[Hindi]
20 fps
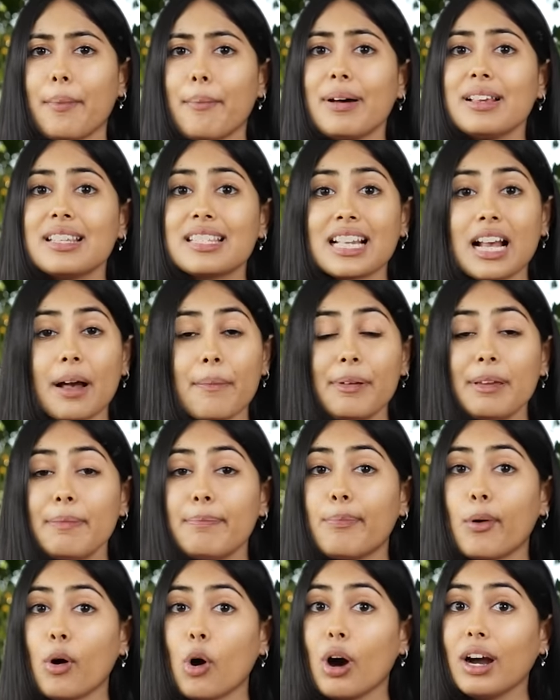बस कभी
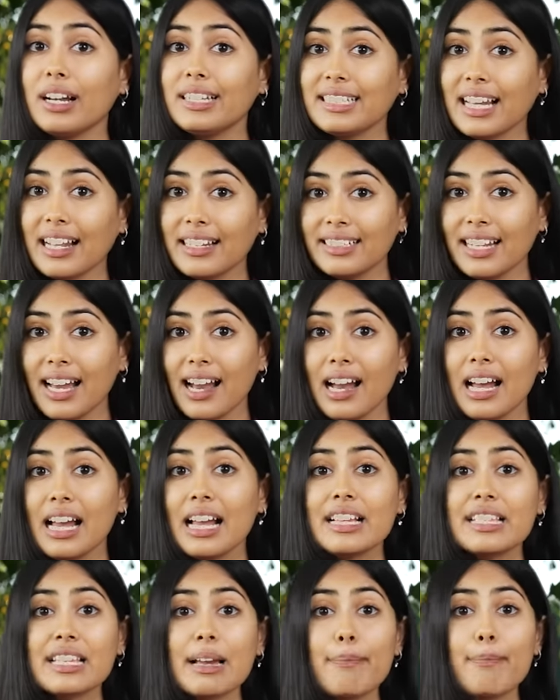बहुत ठंडा
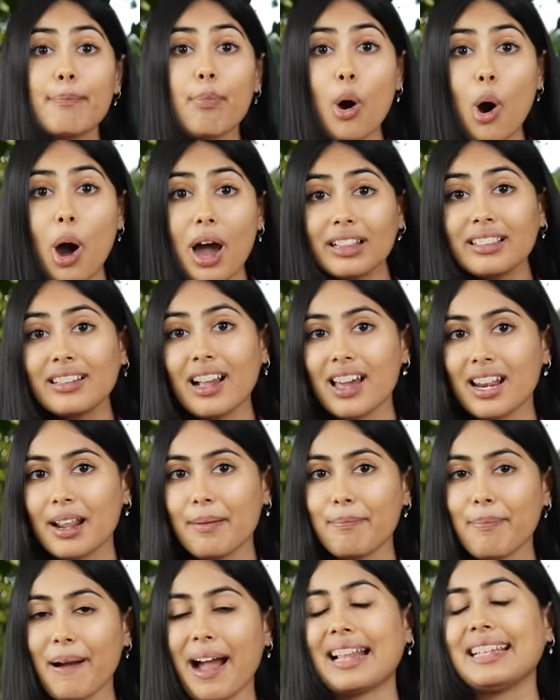या बहुत
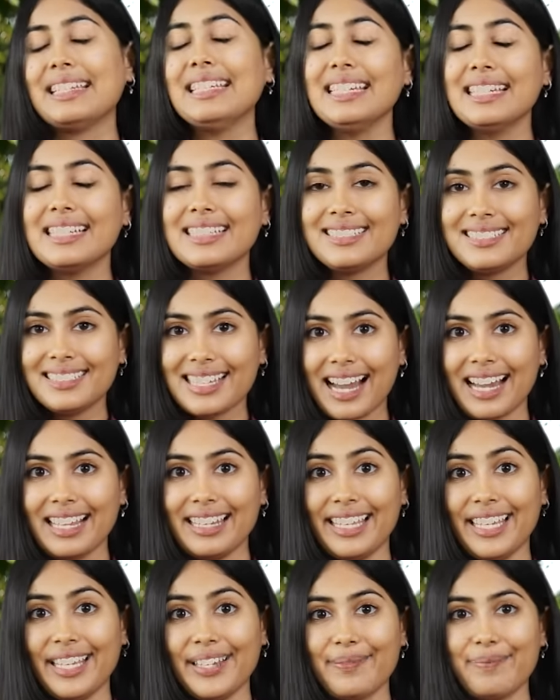गर्म पानी ना
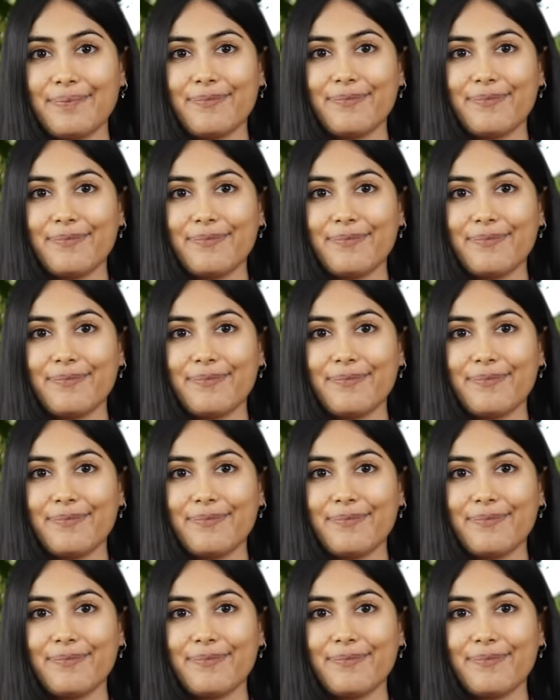लें